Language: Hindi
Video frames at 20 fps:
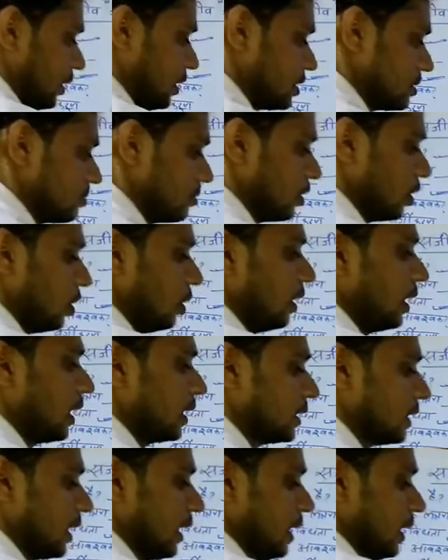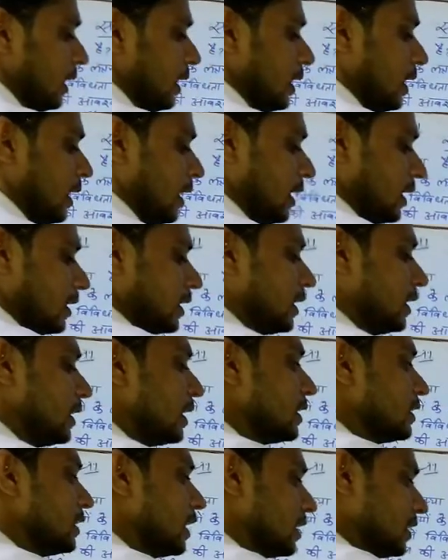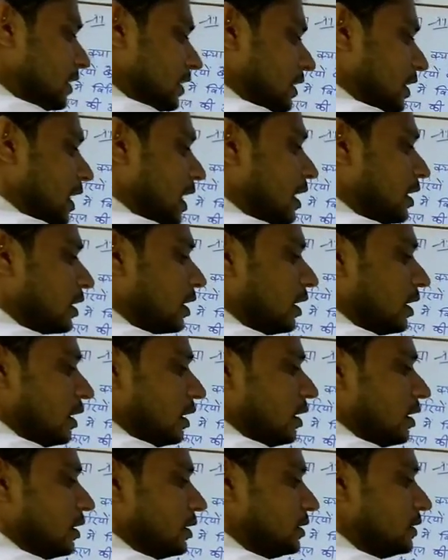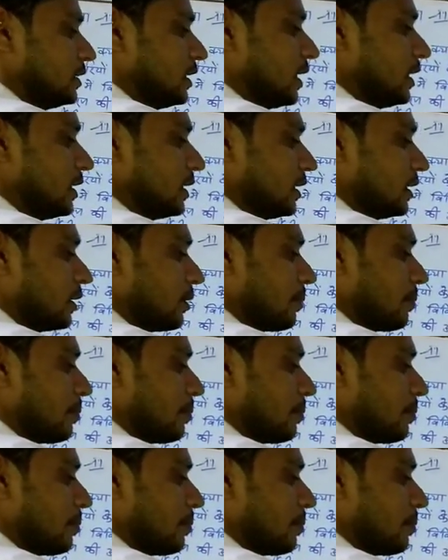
इसमें और आता है कि यदि अगर यदि